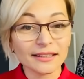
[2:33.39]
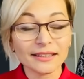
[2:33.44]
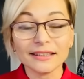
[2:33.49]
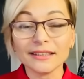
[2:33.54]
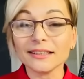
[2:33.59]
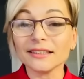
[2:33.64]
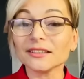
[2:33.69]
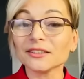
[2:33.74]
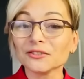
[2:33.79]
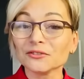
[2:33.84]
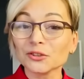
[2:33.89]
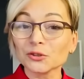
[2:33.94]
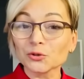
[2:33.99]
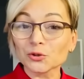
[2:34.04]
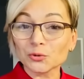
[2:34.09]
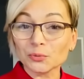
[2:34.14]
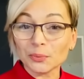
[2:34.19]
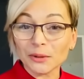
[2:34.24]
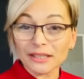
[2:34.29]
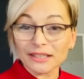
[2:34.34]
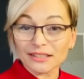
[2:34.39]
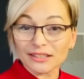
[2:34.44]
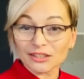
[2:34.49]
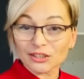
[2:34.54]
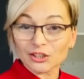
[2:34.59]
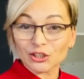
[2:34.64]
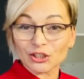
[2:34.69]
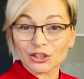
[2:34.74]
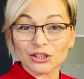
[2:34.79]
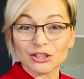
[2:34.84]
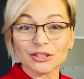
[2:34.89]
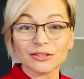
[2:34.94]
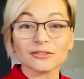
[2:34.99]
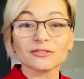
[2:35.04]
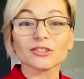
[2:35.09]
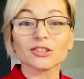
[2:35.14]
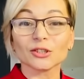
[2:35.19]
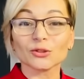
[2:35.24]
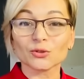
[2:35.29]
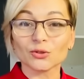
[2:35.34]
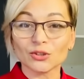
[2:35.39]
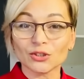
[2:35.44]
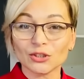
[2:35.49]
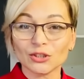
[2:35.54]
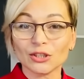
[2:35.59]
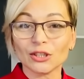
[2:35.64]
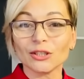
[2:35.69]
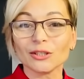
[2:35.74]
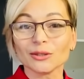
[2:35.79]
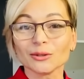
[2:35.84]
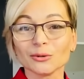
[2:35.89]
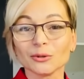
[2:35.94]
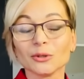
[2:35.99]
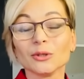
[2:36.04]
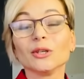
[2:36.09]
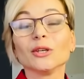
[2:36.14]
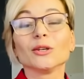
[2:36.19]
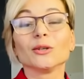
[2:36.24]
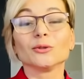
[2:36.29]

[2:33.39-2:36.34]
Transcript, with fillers: и вы успеете сшить вот эту стильную